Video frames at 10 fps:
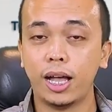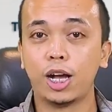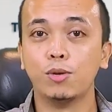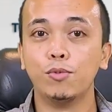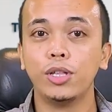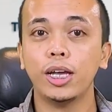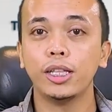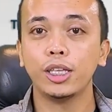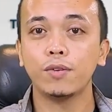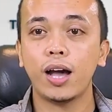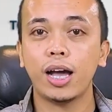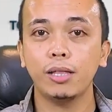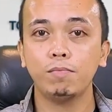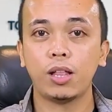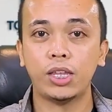Nah, kemudian itu
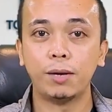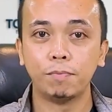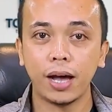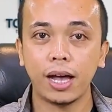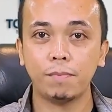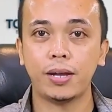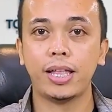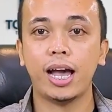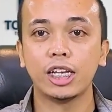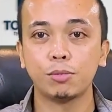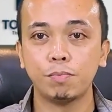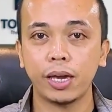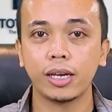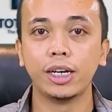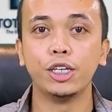akan berdampak pada
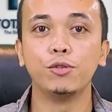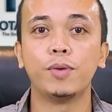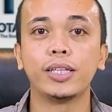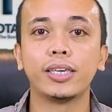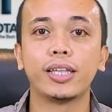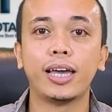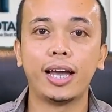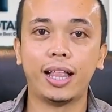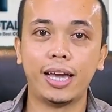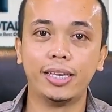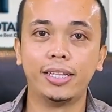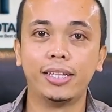aspek kehidupan kita yang lain.